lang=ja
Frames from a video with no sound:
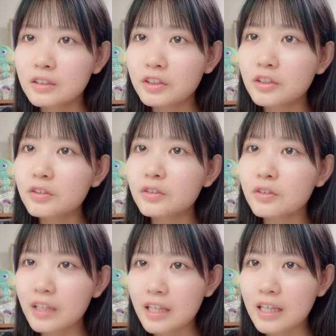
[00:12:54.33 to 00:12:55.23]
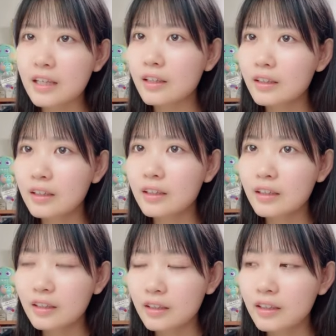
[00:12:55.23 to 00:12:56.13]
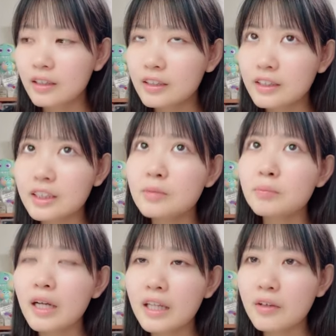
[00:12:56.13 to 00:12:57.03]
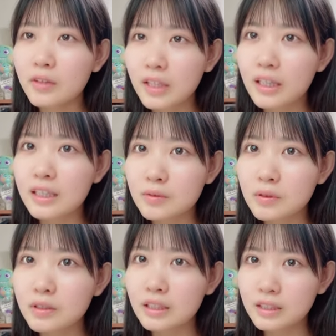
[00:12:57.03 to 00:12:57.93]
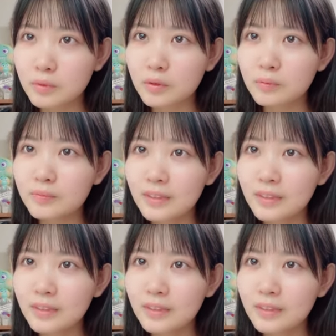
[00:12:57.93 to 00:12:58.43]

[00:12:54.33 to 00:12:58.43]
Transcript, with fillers: うちょっとね心配だよね自分たちも